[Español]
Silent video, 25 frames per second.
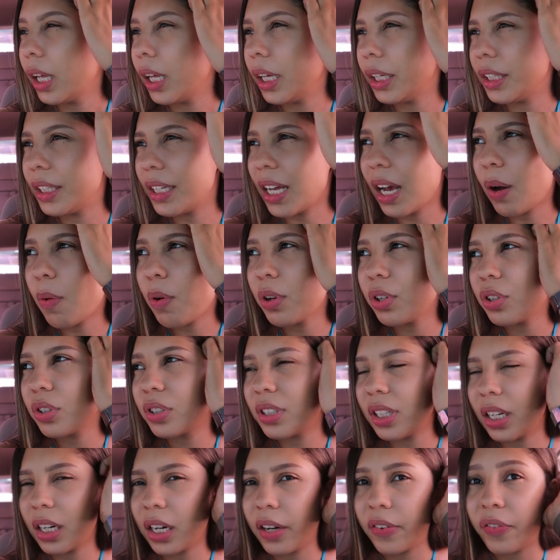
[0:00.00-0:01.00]
Eh, ya cuando
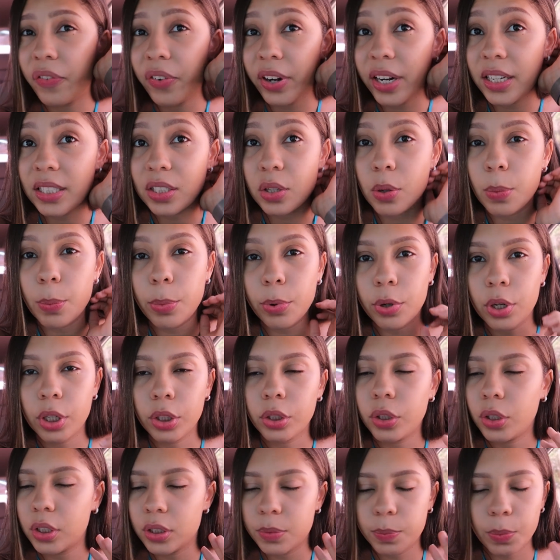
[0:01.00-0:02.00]
se refresque un
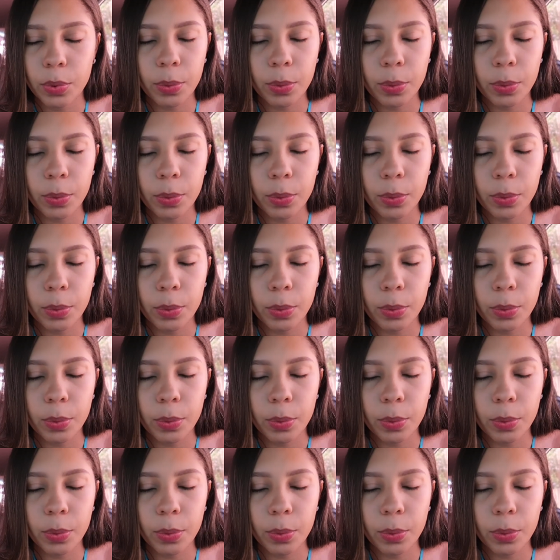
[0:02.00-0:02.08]
poquito les